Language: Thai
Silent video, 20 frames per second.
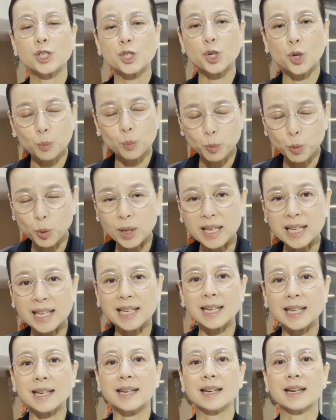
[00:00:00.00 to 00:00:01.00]
ชนบุ
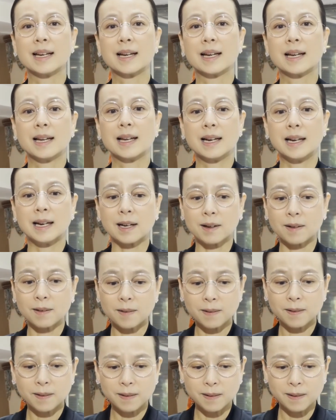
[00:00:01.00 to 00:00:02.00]
รี แล้ว
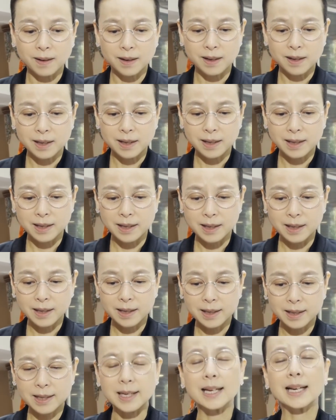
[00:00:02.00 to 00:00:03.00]
ก็
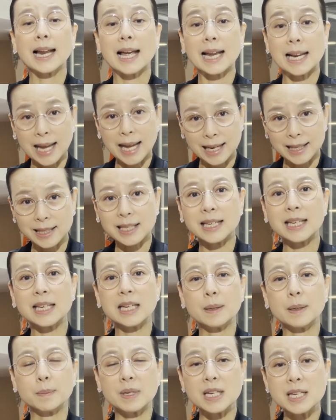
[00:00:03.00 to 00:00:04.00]
อีกหลาย ๆ ทีม
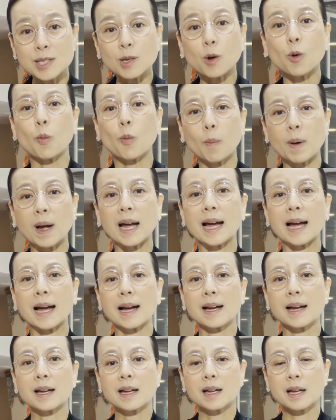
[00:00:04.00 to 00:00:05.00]
ที่ส่งมา
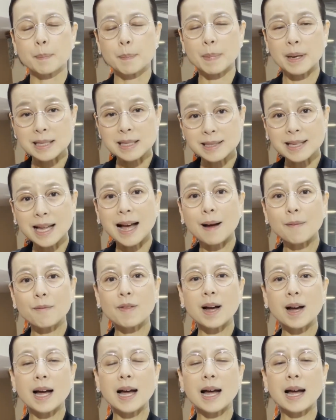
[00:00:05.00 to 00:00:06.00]
แป้งทราบ
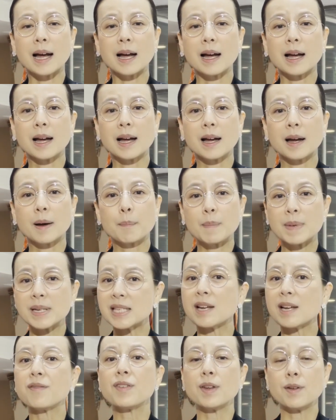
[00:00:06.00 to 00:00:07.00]
ว่าไม่
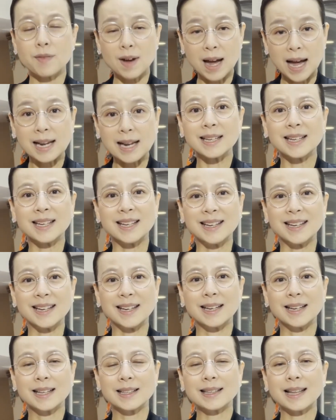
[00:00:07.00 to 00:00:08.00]
ใช่ฟีฟ่าเดย์
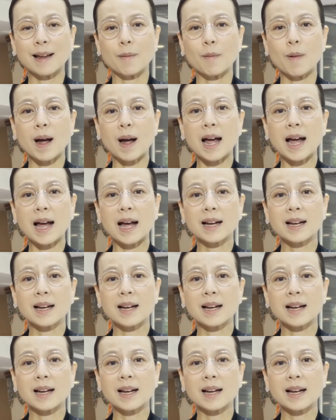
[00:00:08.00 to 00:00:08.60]
แต่ว่า